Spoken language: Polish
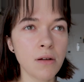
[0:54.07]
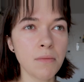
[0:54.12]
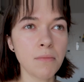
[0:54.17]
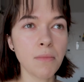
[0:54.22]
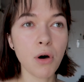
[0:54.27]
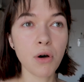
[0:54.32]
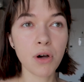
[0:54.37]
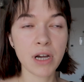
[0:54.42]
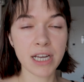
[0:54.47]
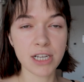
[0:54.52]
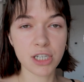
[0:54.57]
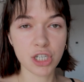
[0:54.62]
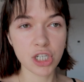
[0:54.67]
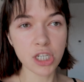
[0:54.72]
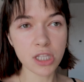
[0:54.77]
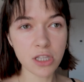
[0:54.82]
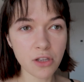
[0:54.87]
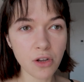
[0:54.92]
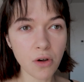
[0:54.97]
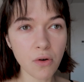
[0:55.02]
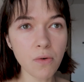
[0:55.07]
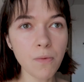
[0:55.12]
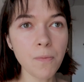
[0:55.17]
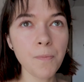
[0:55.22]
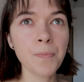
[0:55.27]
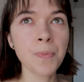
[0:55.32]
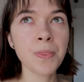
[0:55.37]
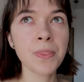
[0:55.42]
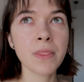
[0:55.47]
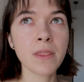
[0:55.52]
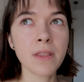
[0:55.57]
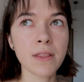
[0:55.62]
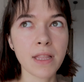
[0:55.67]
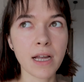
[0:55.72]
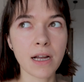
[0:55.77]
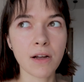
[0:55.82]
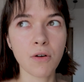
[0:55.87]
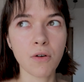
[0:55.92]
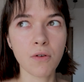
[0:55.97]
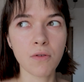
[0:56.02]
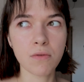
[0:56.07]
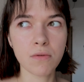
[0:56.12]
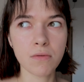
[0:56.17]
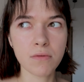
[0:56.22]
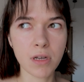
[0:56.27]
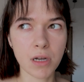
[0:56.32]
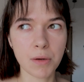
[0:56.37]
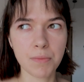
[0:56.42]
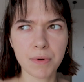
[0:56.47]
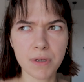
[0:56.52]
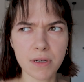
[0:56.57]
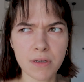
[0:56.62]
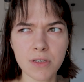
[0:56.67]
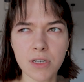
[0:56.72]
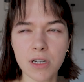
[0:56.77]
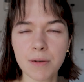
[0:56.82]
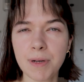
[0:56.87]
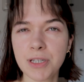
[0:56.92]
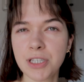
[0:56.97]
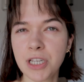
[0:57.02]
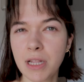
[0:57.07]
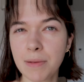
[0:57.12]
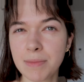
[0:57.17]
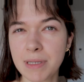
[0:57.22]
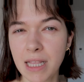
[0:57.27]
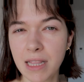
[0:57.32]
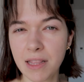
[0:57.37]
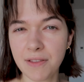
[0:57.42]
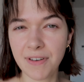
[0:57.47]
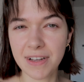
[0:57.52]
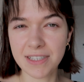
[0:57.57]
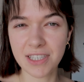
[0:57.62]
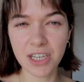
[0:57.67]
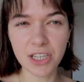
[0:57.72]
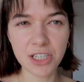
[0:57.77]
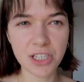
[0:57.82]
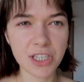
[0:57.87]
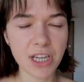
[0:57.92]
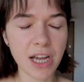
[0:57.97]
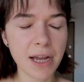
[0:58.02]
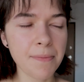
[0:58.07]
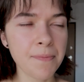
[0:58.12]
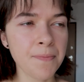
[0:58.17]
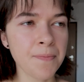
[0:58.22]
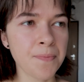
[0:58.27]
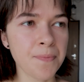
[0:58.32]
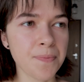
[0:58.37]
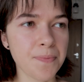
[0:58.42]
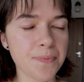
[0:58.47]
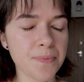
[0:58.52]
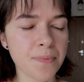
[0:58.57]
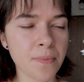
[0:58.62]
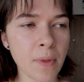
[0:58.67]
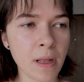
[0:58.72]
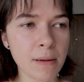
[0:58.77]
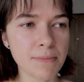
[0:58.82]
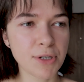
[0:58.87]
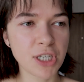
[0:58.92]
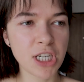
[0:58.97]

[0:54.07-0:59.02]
mąkę żytnią, taką jakby chyba 720 Mm,